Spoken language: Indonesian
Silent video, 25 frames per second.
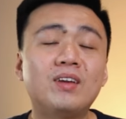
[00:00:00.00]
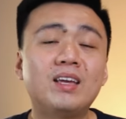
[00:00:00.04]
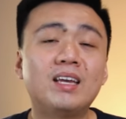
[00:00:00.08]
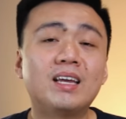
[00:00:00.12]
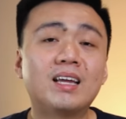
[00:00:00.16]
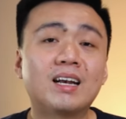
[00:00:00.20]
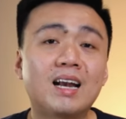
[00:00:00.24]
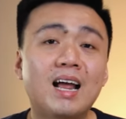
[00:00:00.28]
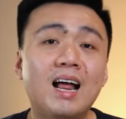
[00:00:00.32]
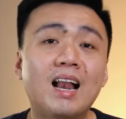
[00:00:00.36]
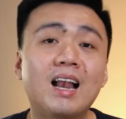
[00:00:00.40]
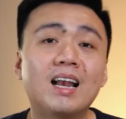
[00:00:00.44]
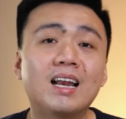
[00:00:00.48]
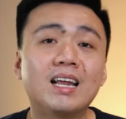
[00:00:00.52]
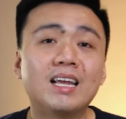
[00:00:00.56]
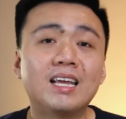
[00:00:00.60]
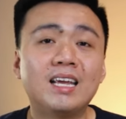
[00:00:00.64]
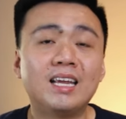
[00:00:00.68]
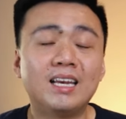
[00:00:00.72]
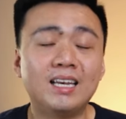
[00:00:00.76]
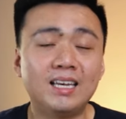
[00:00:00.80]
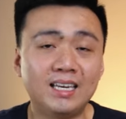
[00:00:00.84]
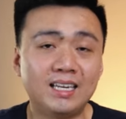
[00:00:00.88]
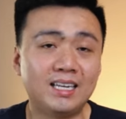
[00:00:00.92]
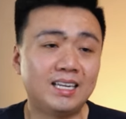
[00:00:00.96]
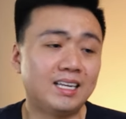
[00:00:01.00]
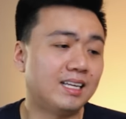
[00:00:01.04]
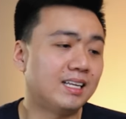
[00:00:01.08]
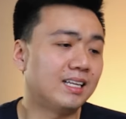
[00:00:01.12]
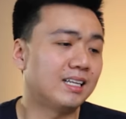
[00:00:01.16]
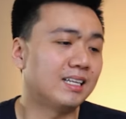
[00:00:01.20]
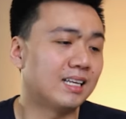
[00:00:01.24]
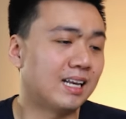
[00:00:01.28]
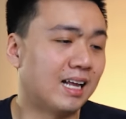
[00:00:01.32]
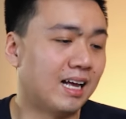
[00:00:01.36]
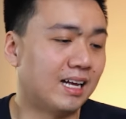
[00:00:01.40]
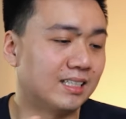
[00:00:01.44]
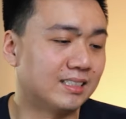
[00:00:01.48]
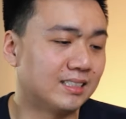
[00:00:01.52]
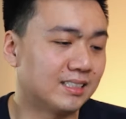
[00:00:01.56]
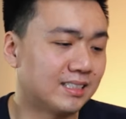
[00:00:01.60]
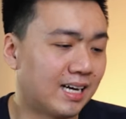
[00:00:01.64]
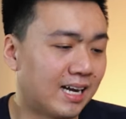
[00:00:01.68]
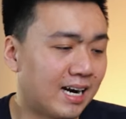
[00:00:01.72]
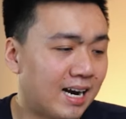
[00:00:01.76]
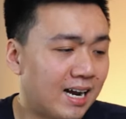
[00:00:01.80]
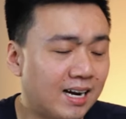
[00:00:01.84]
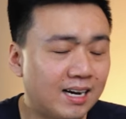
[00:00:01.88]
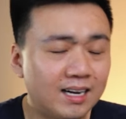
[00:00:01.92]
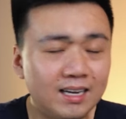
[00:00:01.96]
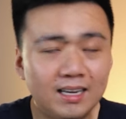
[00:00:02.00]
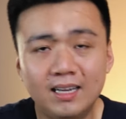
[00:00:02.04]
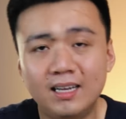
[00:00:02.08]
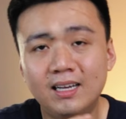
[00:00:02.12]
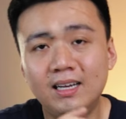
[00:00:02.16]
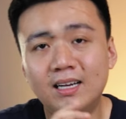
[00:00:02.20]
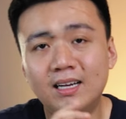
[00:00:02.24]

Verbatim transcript: viral ini. Nah sekarang